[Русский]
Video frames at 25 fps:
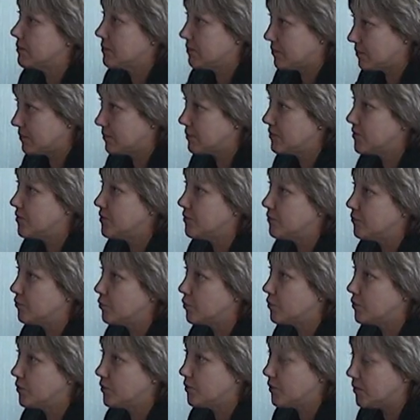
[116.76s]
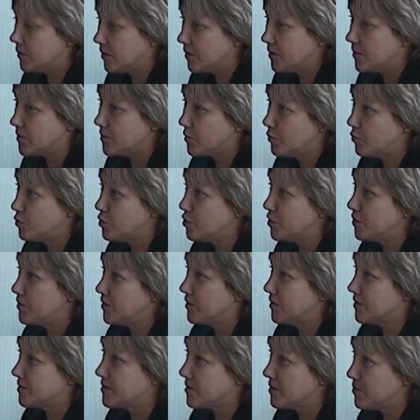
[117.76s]
том, что выращивание инноваций
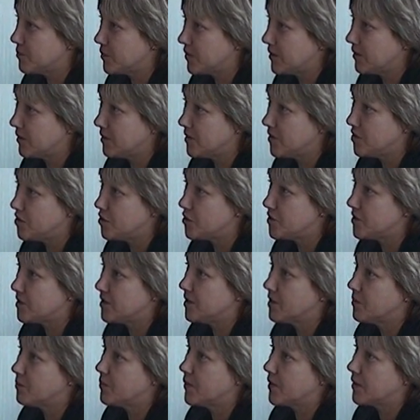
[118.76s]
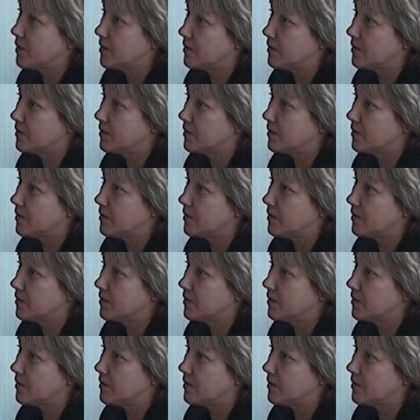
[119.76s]
обречено натыкаться на